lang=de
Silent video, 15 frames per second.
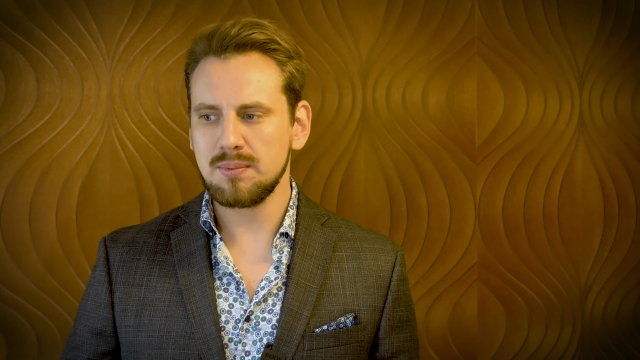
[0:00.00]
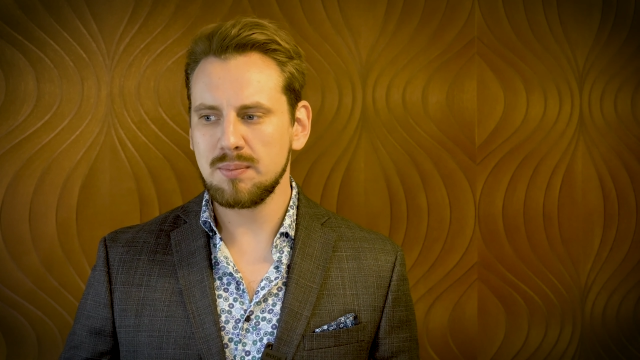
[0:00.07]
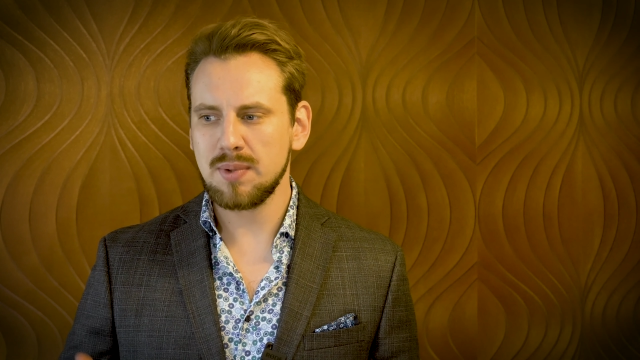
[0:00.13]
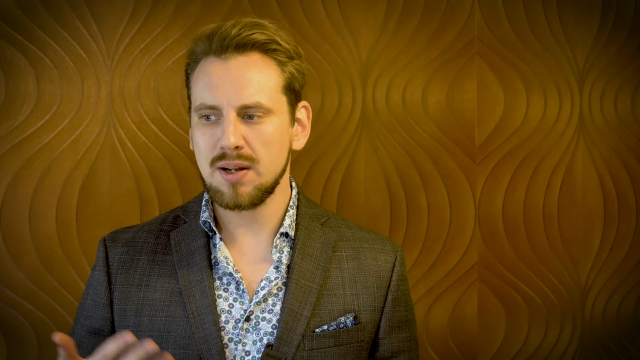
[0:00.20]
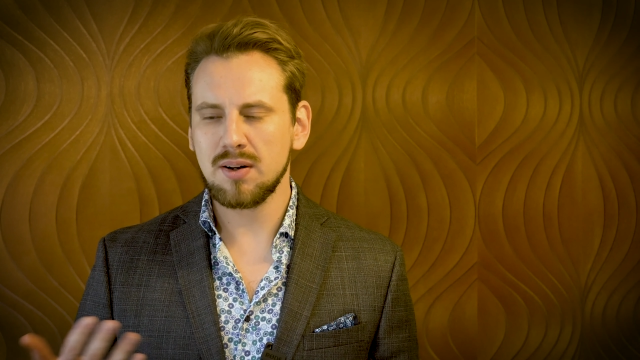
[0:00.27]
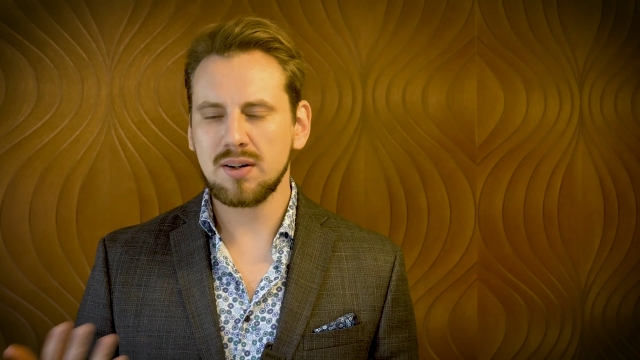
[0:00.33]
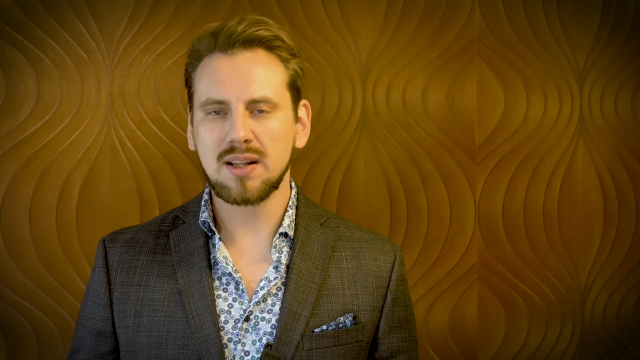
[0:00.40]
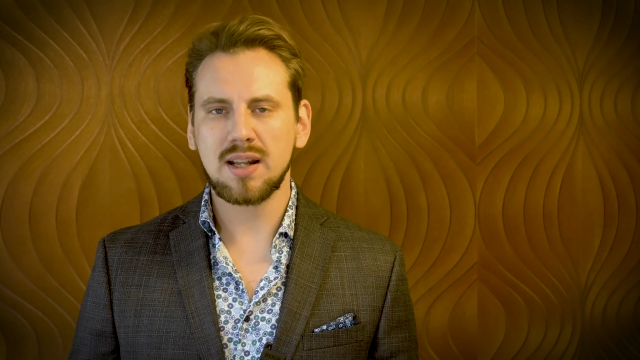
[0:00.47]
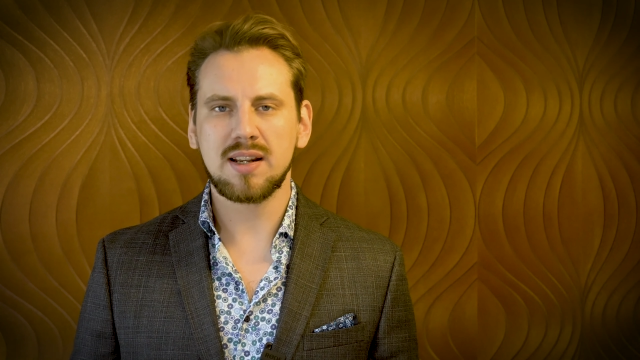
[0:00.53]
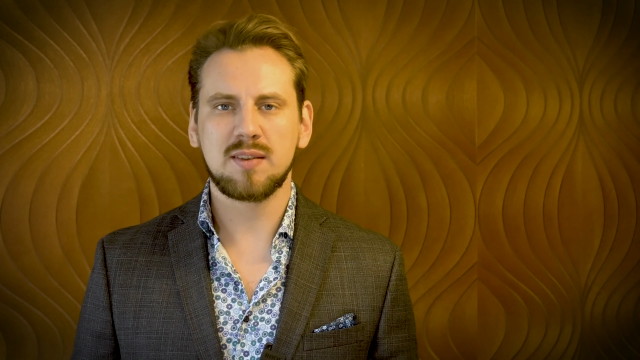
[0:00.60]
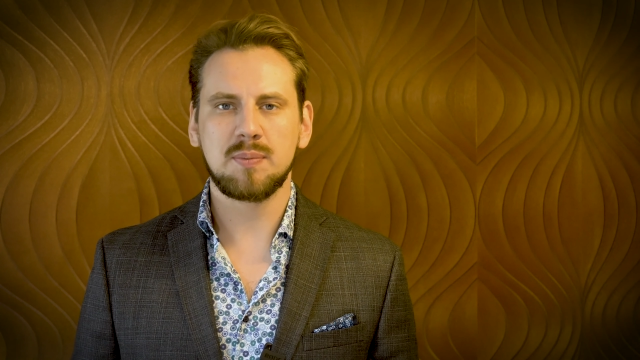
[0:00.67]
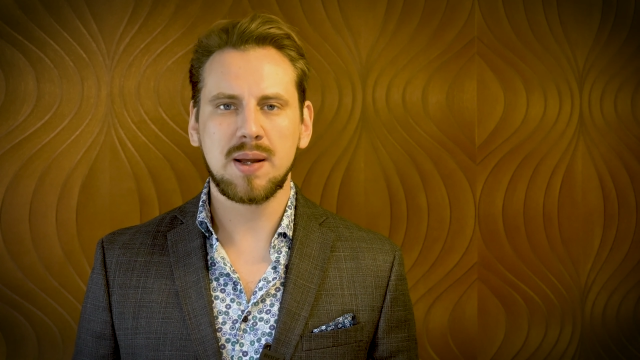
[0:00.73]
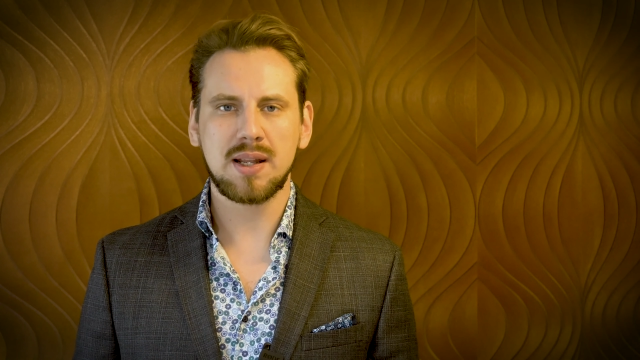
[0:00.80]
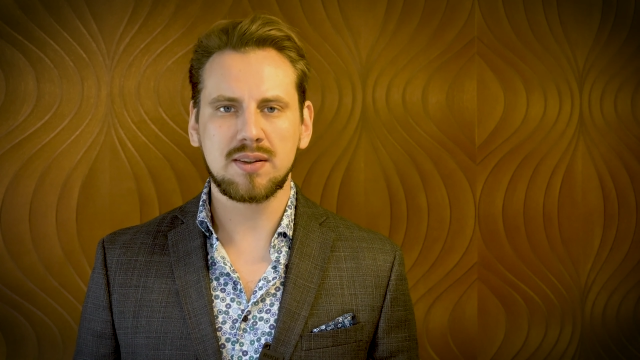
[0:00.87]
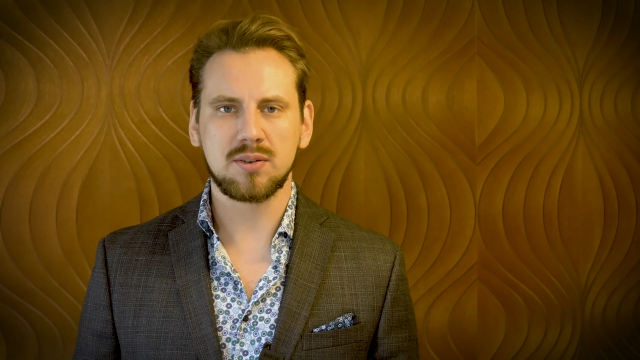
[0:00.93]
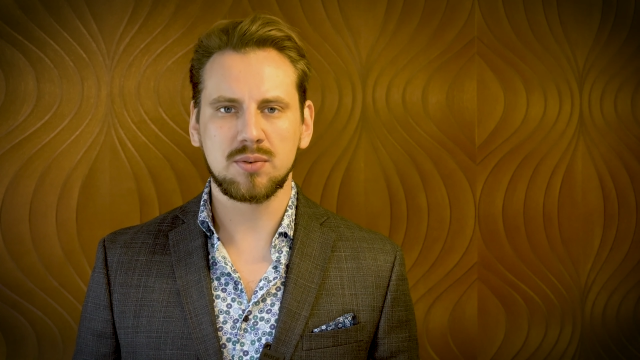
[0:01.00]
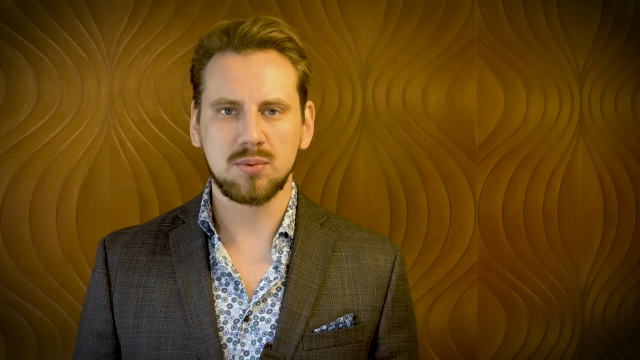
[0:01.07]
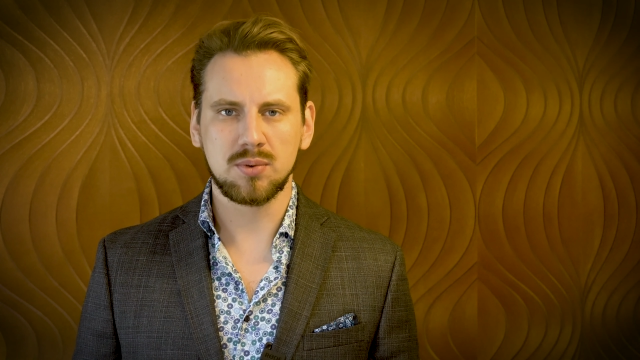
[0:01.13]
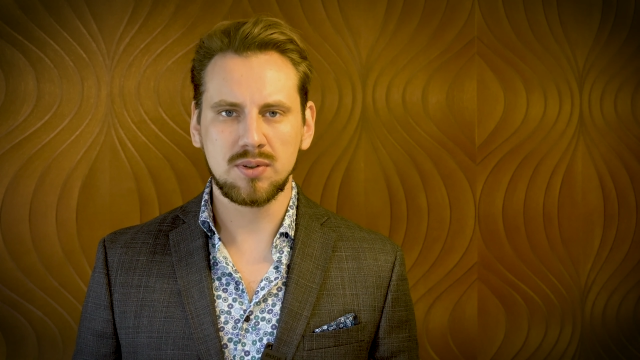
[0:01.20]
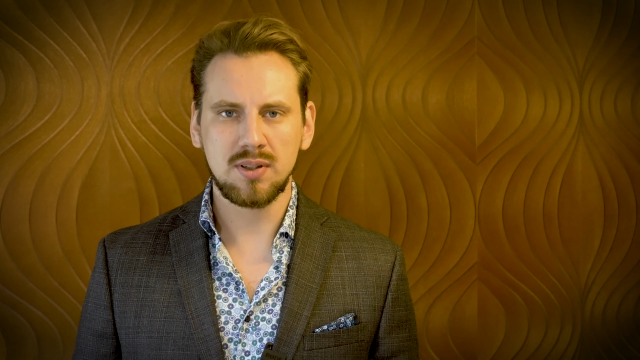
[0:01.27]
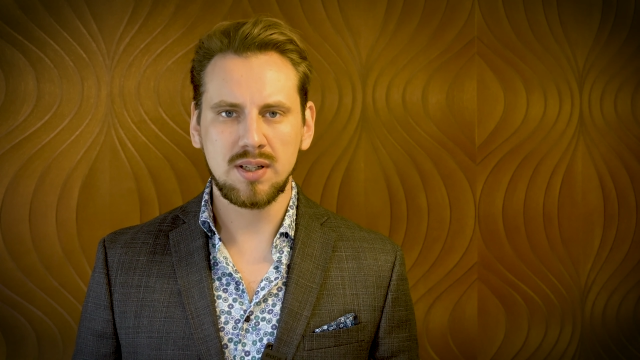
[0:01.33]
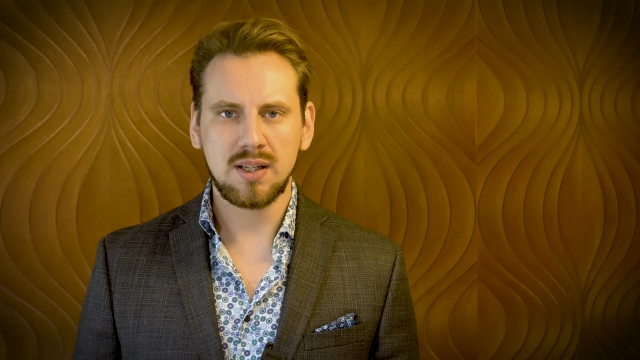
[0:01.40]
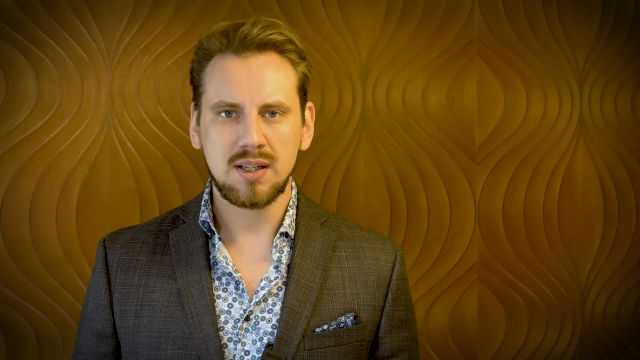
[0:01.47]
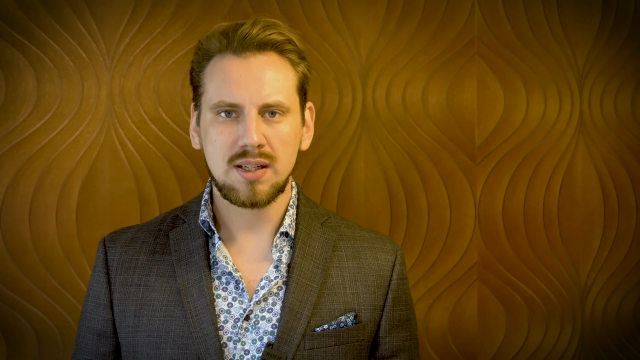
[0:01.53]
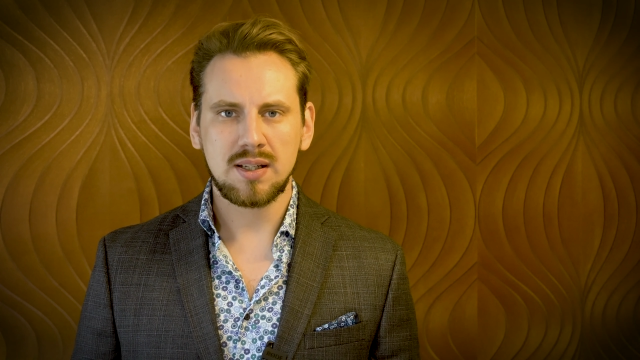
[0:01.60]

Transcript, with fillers: mir irgendeinen Experten suchen.